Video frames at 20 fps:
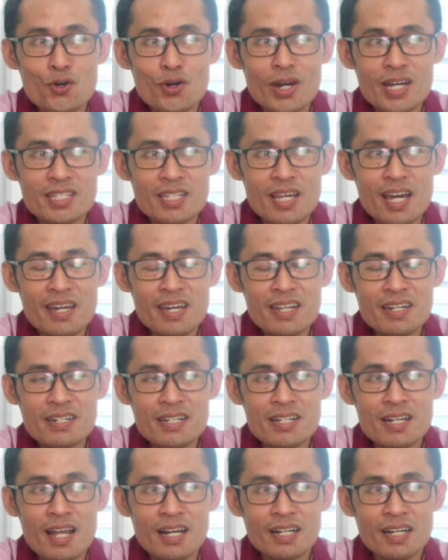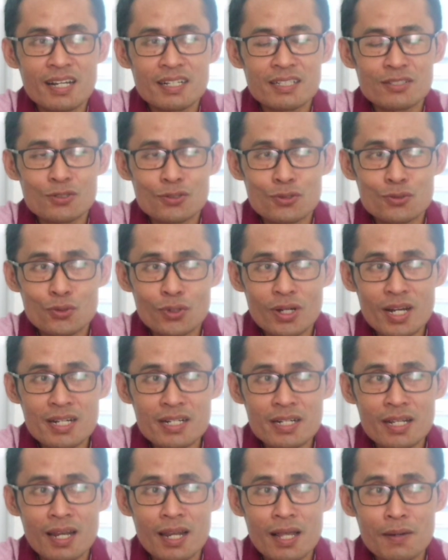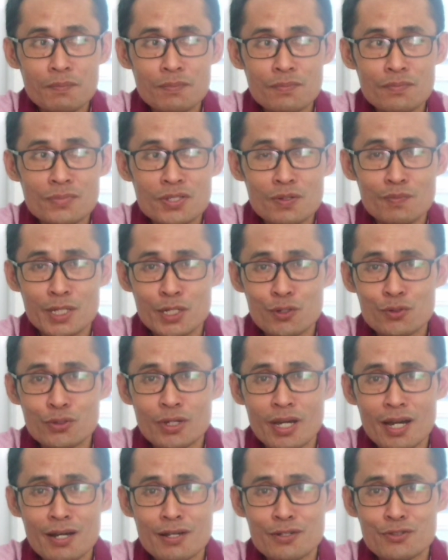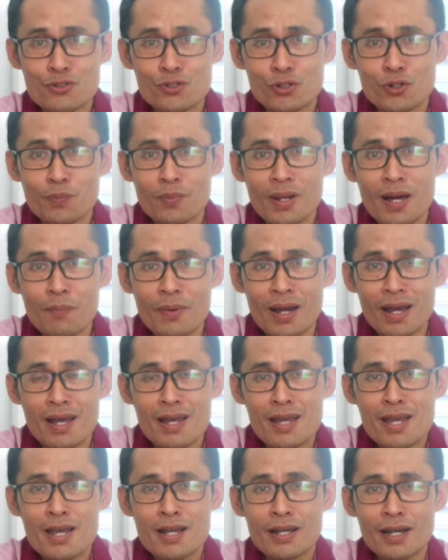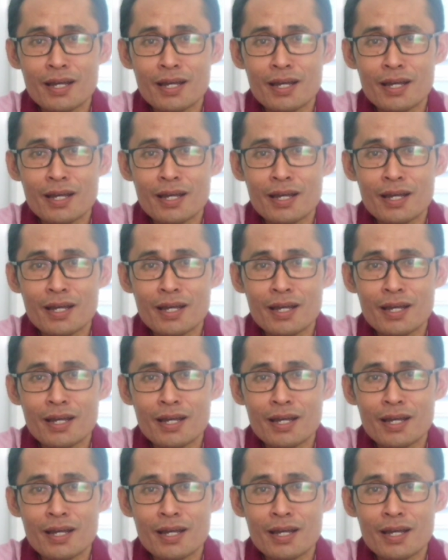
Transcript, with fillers: OSN dilakukan dalam seminggu ya, cukup lama,